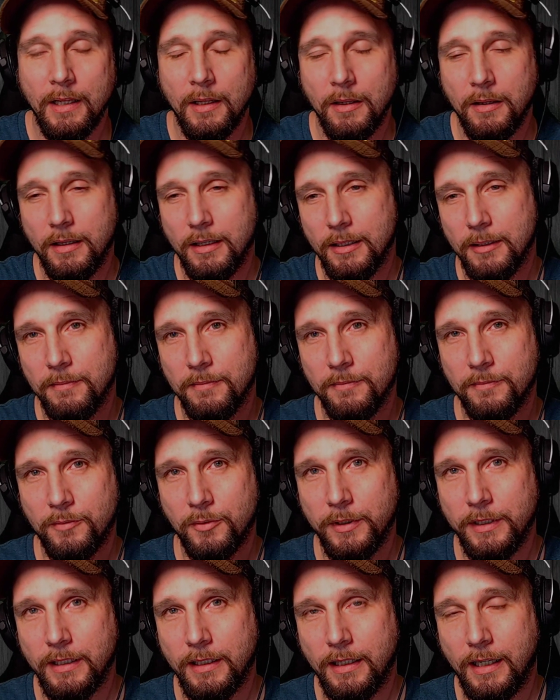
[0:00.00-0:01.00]
ähm,
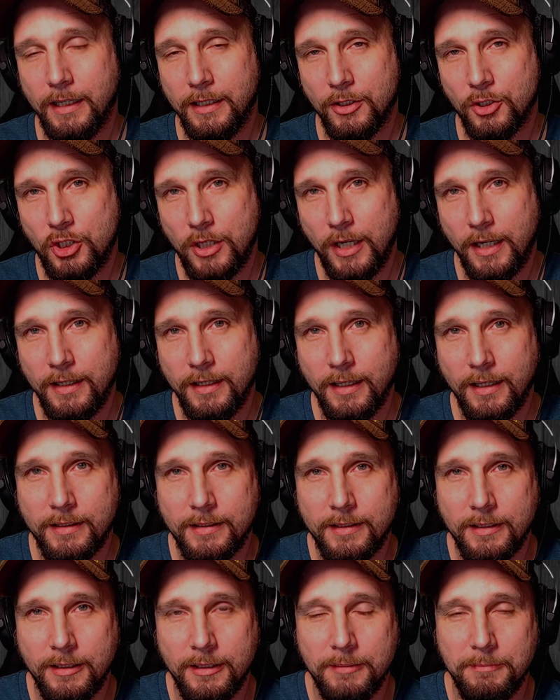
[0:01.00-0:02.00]
wo ihr ein
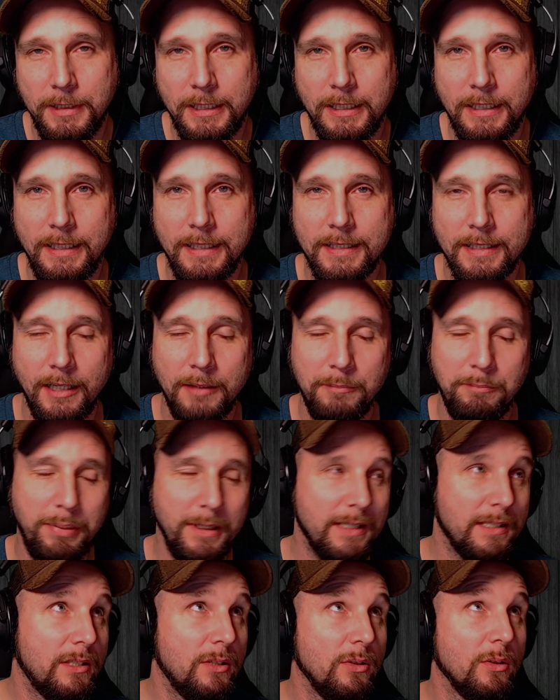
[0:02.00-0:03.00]
Standardmitglied seid,
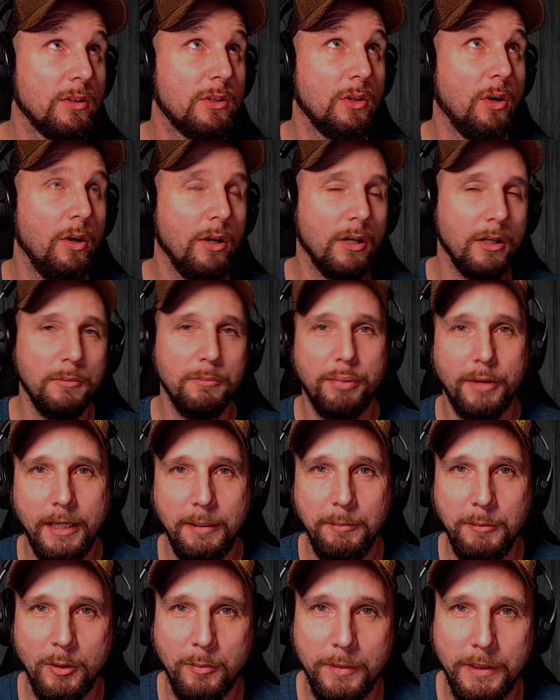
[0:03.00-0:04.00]
bis zur teuren
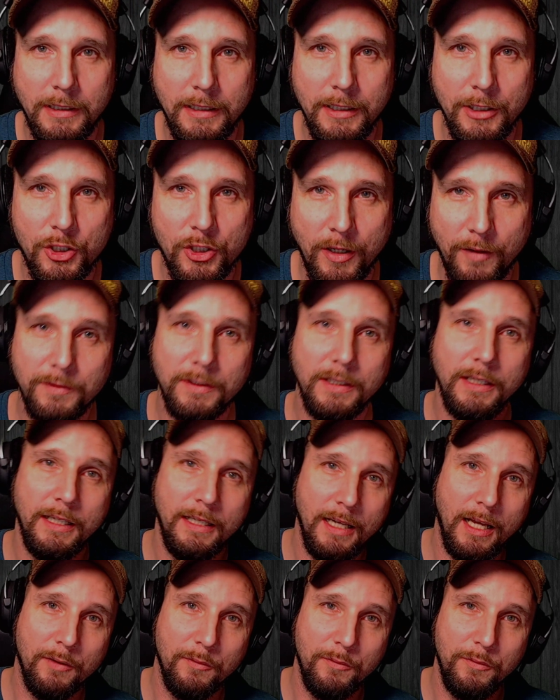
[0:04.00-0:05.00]
Premium-Mitgliedschaft
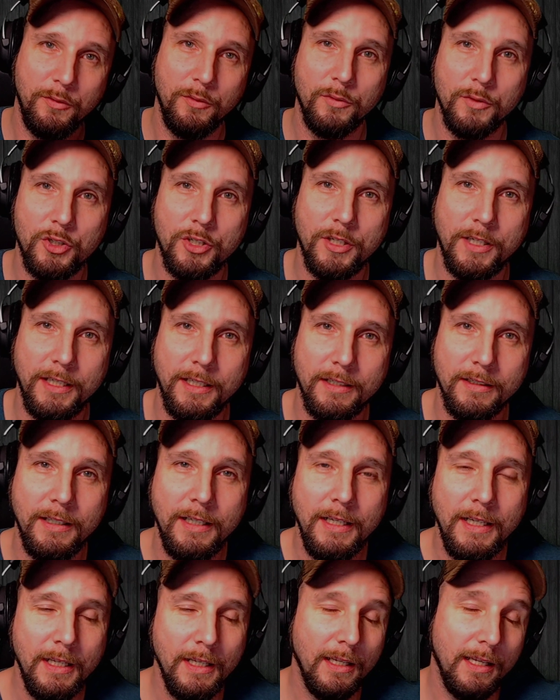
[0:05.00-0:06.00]
in Anführungsstrichen.
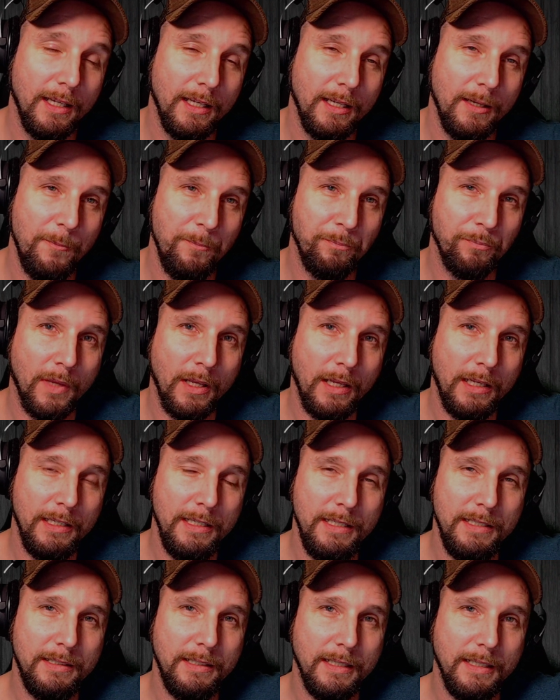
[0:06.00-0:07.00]
Ähm,
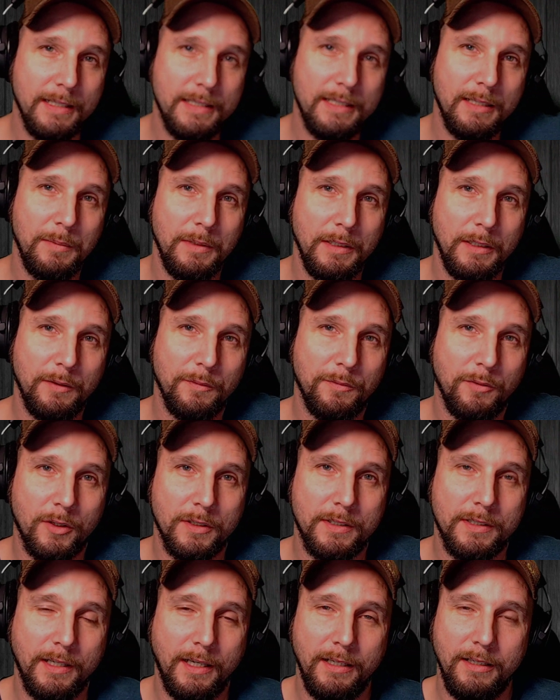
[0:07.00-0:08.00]
genießt ihr jetzt sämtliche
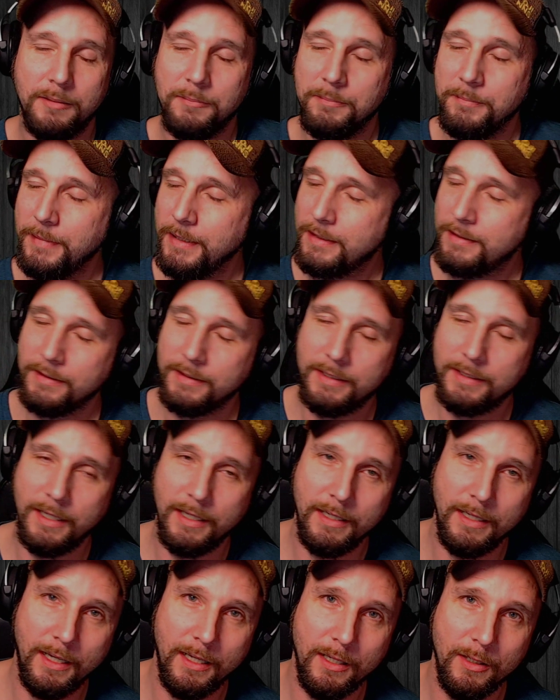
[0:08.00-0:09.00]
Vorteile mit
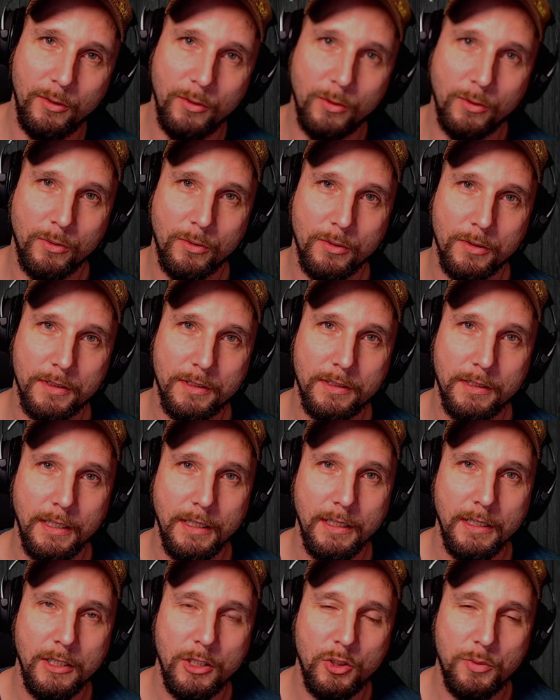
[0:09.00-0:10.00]
Kanallogos,
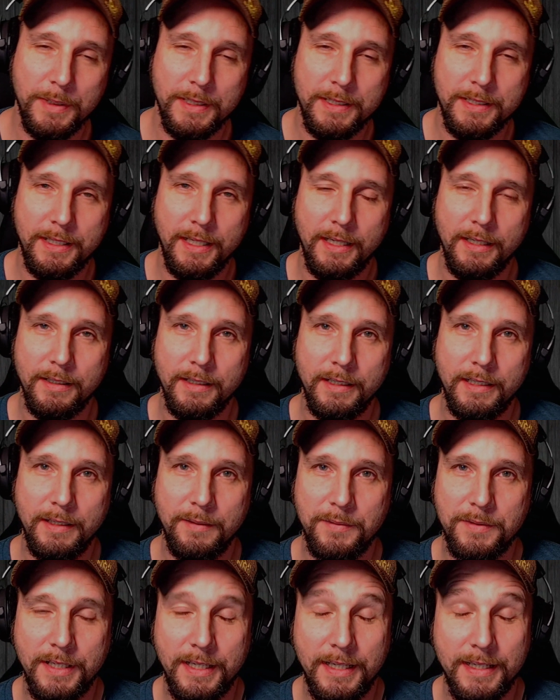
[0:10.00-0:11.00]
speziellen
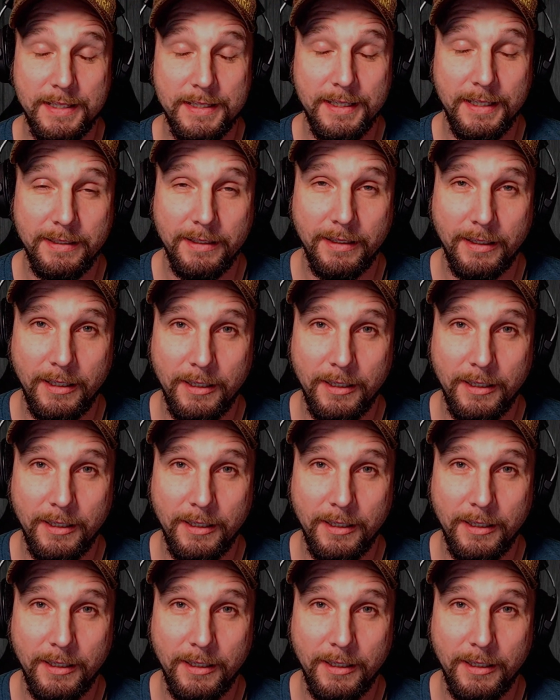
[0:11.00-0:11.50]
GIFs etc.